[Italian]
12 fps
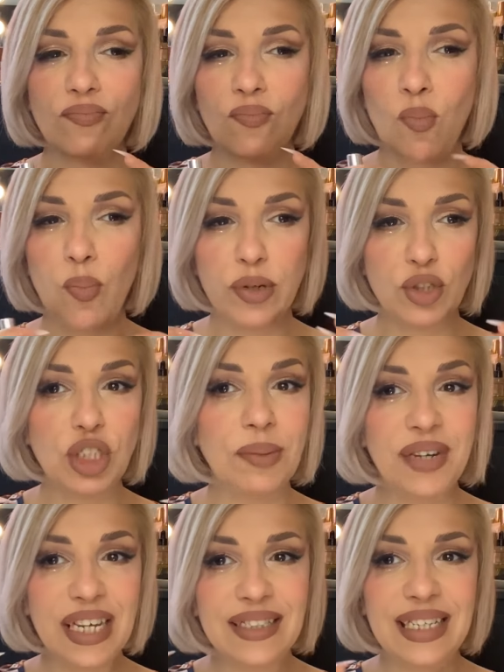un po'
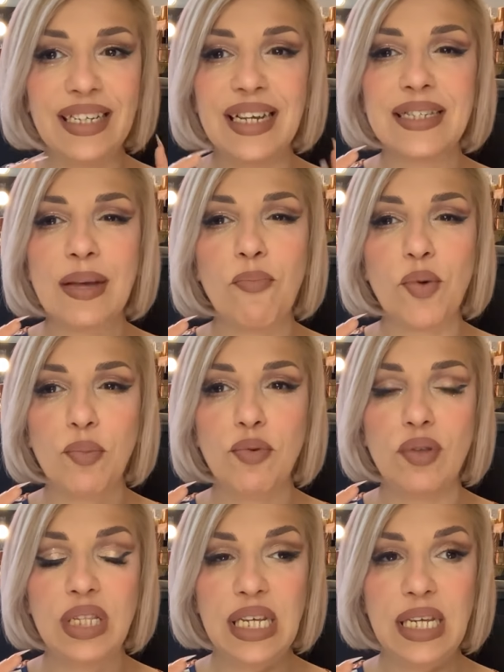cipriatina, sa
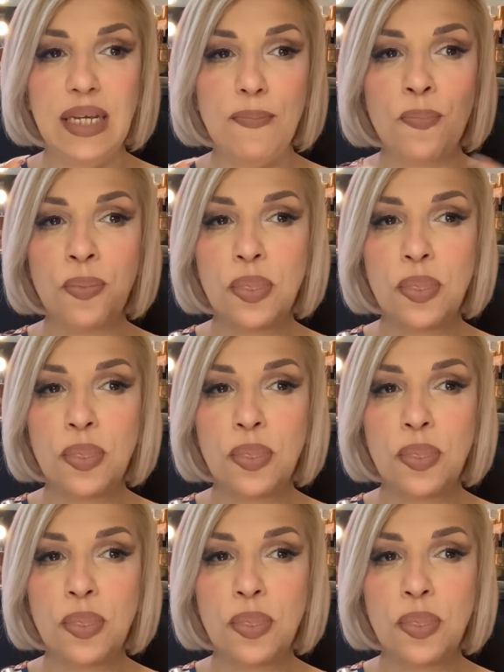proprio di